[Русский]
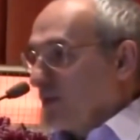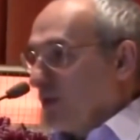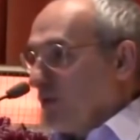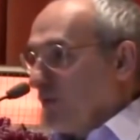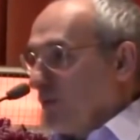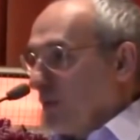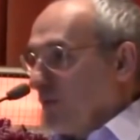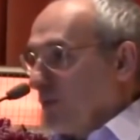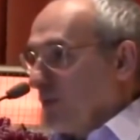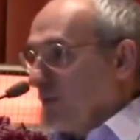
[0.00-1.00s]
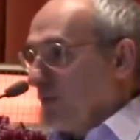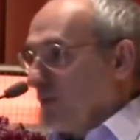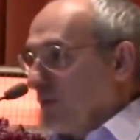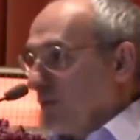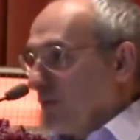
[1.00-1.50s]
жиров, углеводов.
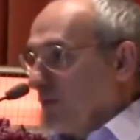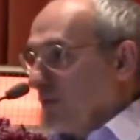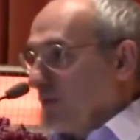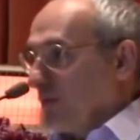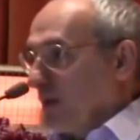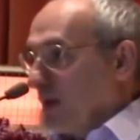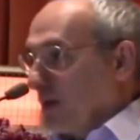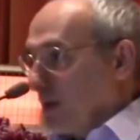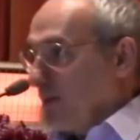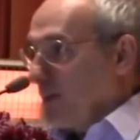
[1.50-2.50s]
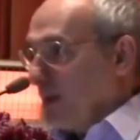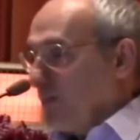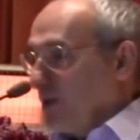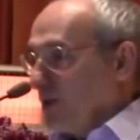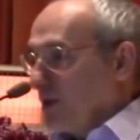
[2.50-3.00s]
Это для меня
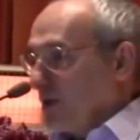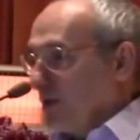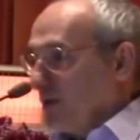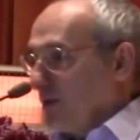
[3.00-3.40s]
пища.